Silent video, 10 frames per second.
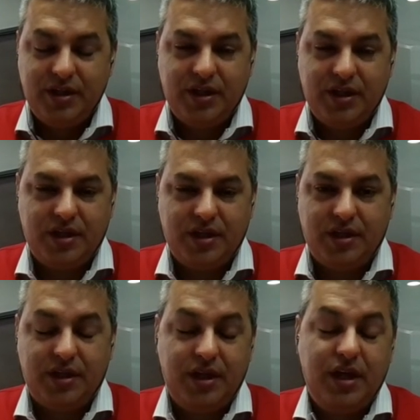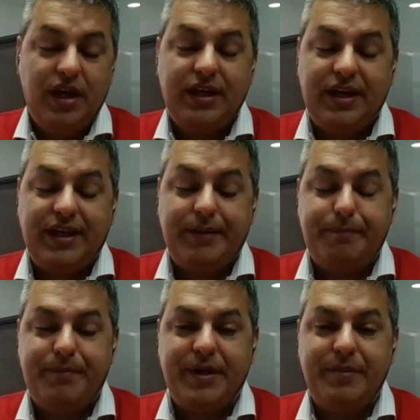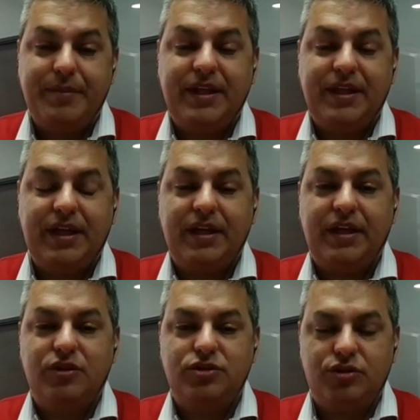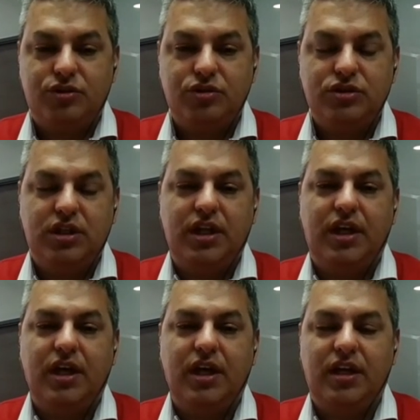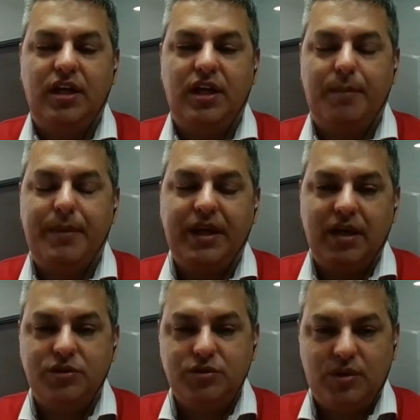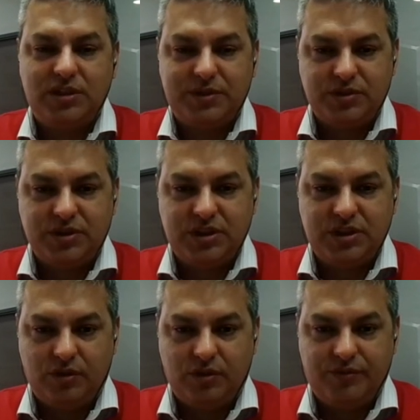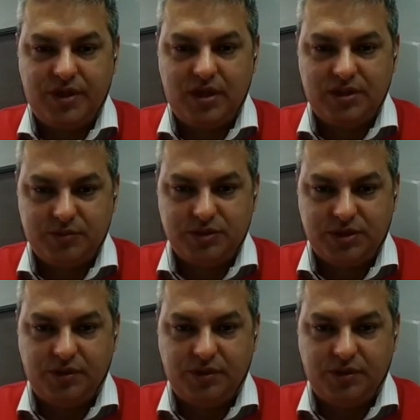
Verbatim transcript: eh, que permite que nosotros le, le apliquemos nuevas versiones de software al dispositivo.